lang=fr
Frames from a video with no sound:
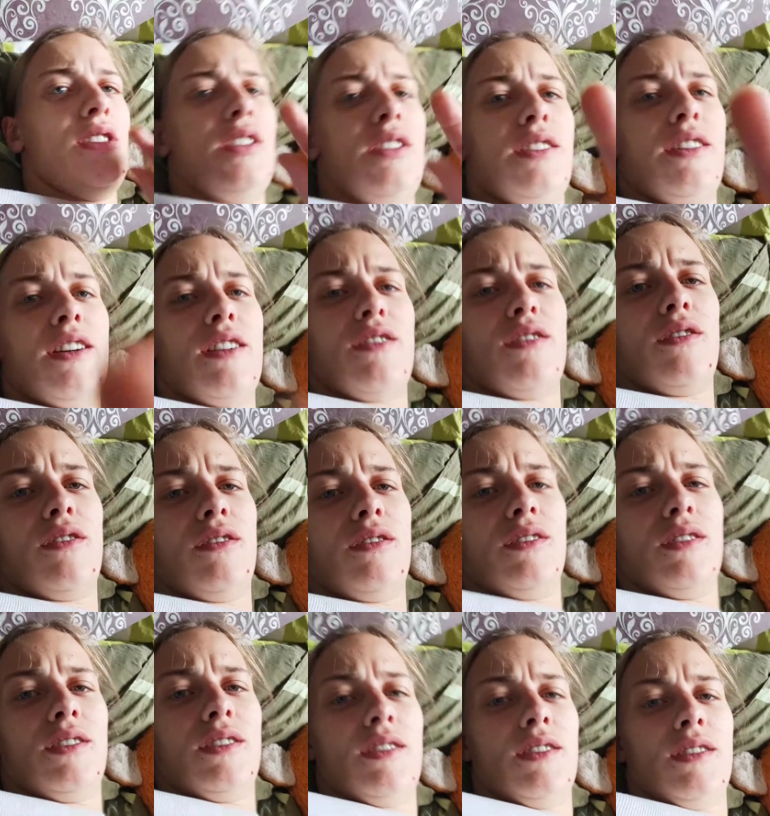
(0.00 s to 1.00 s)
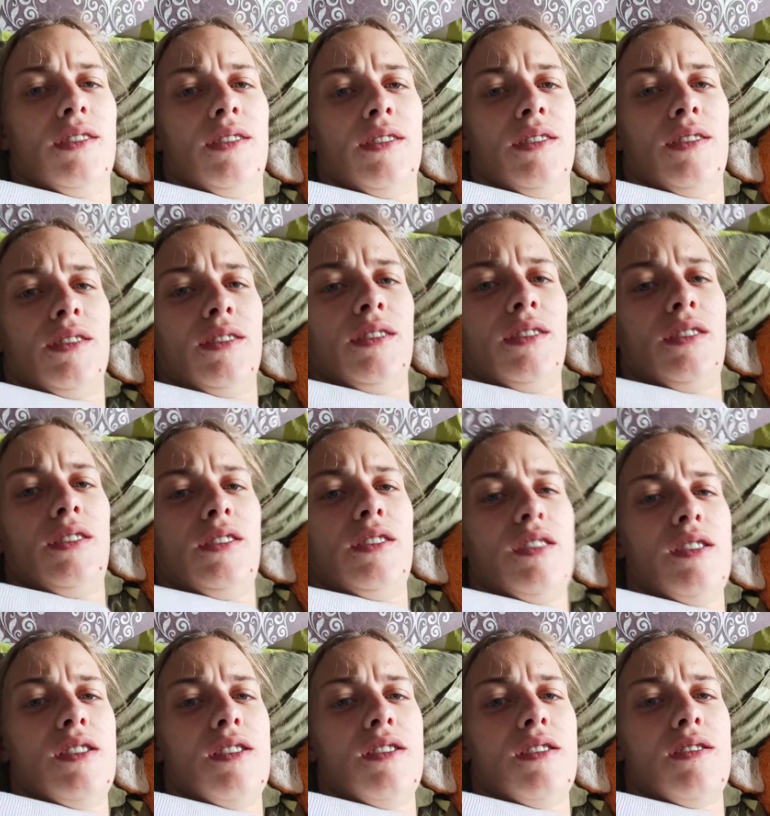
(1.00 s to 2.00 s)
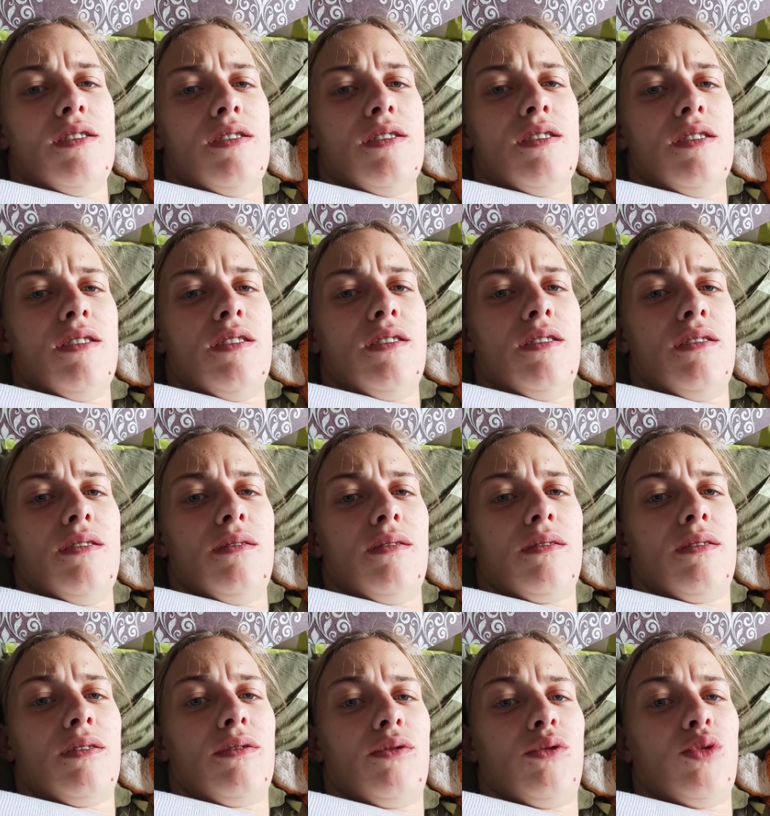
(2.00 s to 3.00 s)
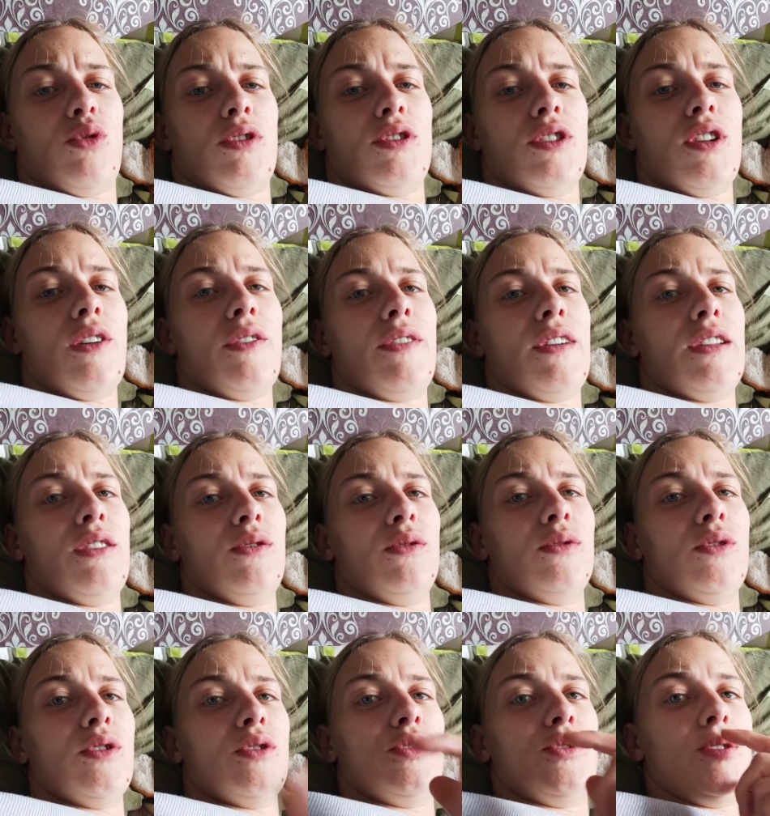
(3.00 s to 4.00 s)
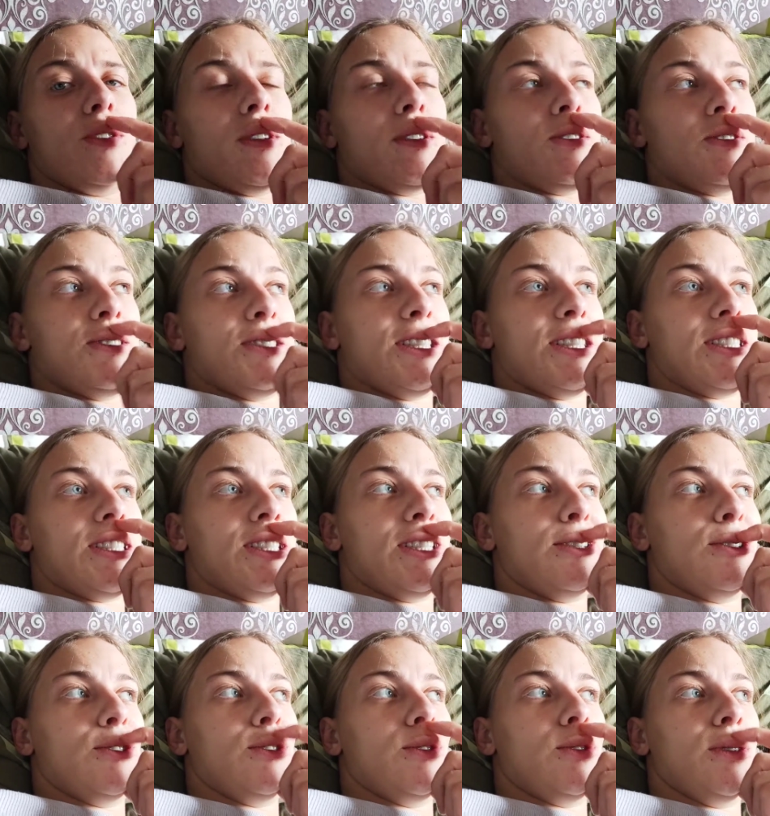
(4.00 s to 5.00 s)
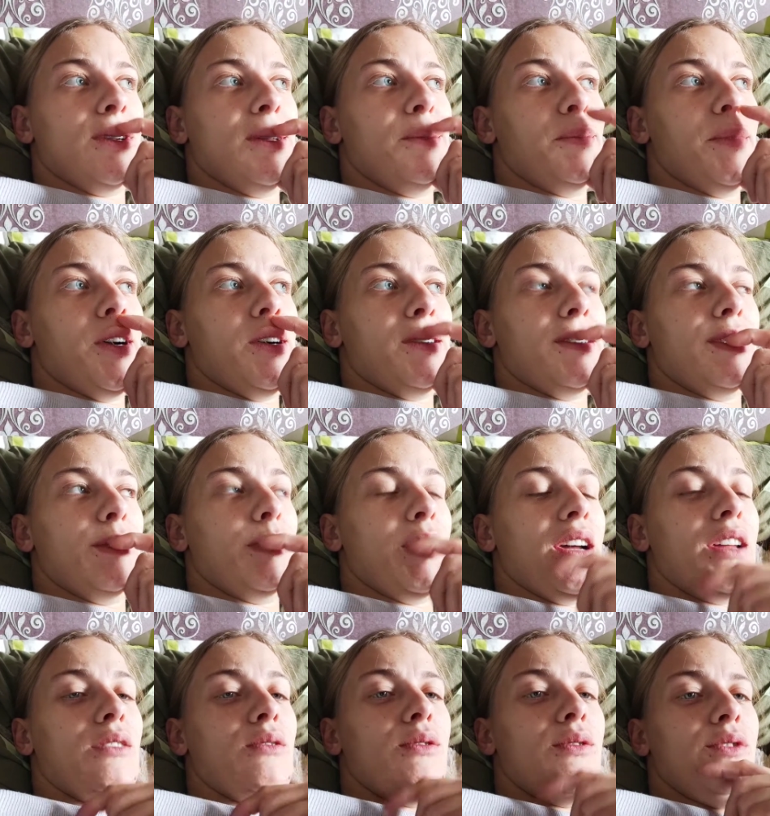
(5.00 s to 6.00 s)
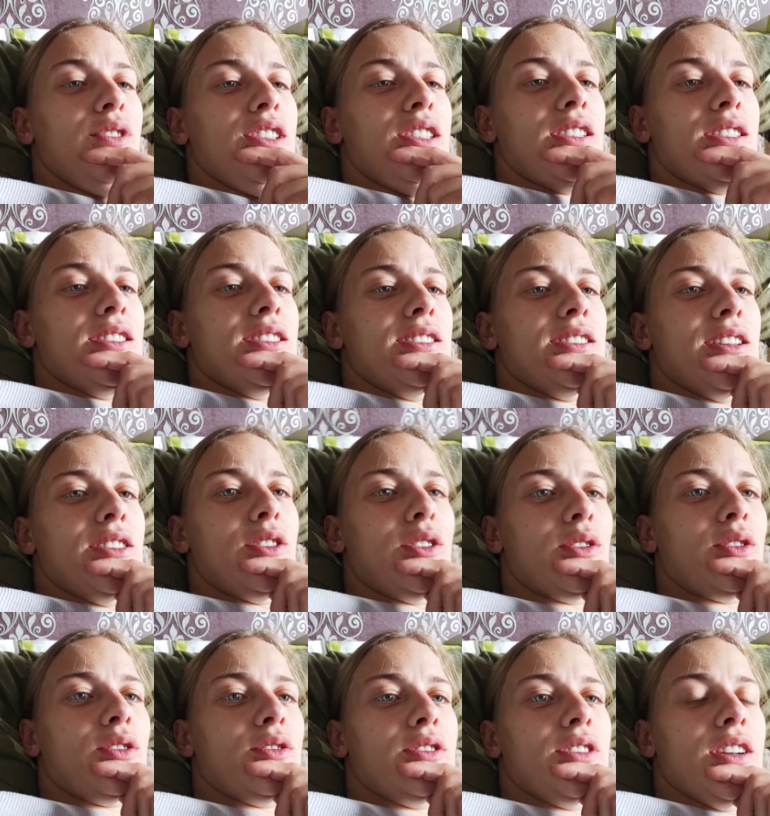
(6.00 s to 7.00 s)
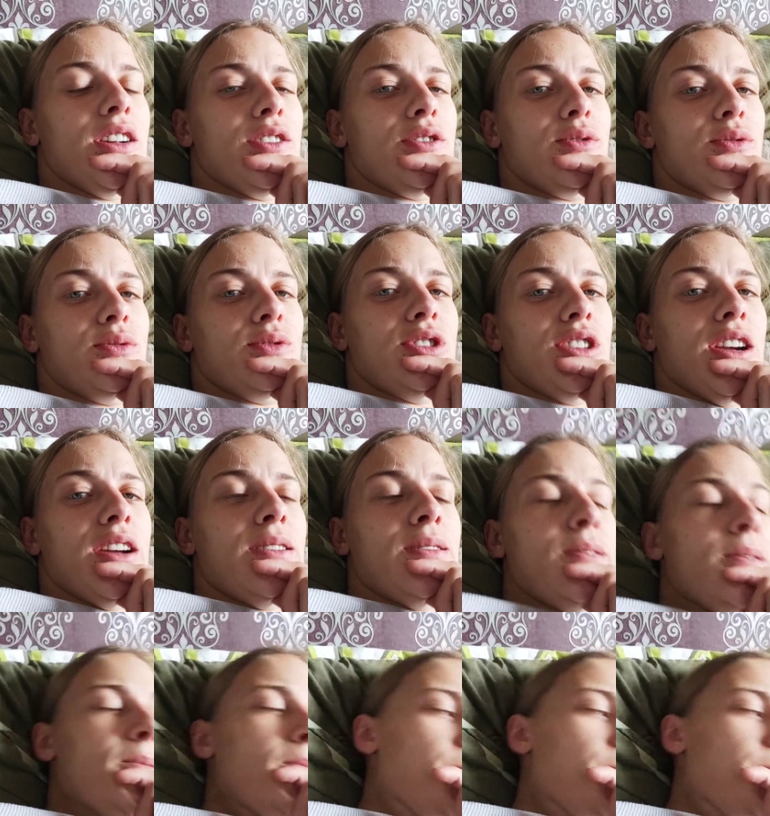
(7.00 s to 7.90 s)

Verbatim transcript: Il est quelle heure il est, 3h20, donc dans une heure, je cherchais chercher euh, Emma. Et Brian Il finit à 17h30, il a le soutien.